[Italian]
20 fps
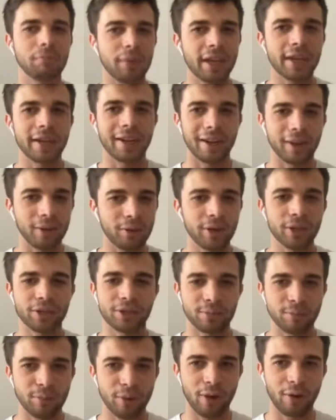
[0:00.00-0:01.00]
bene, allora
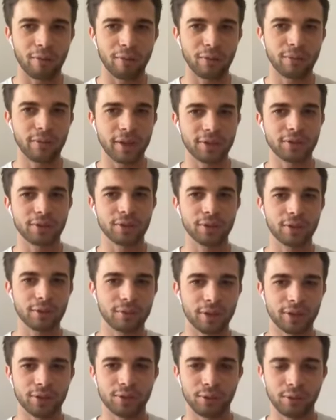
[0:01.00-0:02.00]
ci provo,
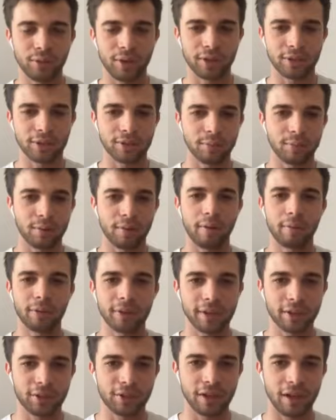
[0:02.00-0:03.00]
faccio, faccio questo, provo a
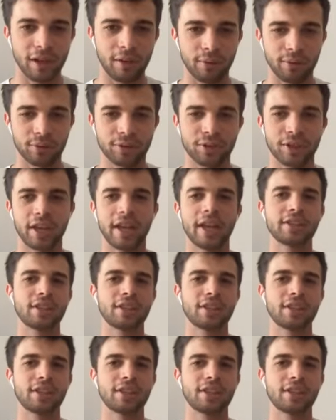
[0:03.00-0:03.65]
metterci la voce.